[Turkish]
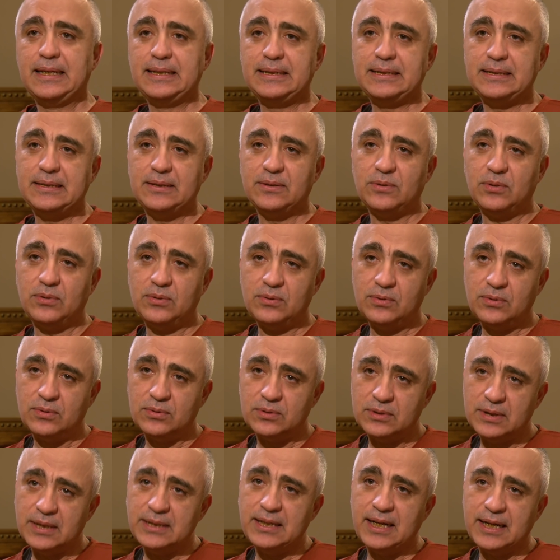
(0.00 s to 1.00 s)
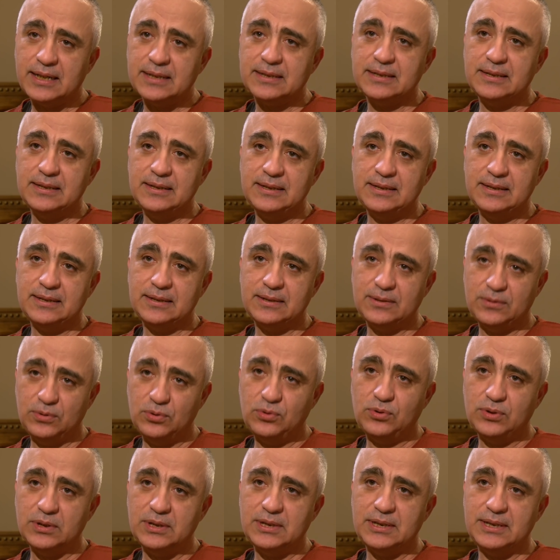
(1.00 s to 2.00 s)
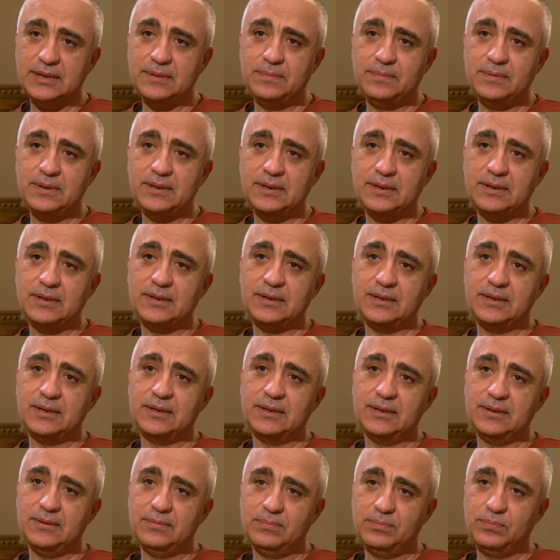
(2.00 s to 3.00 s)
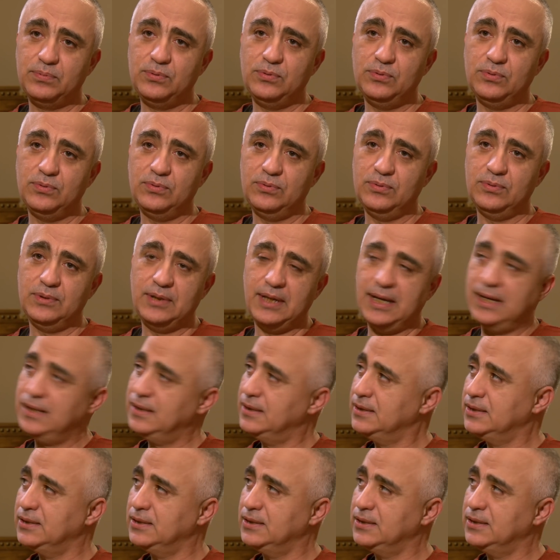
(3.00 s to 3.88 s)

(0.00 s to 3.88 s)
İşte o orada yaktığınız küçük kibrit işte büyüdü geldik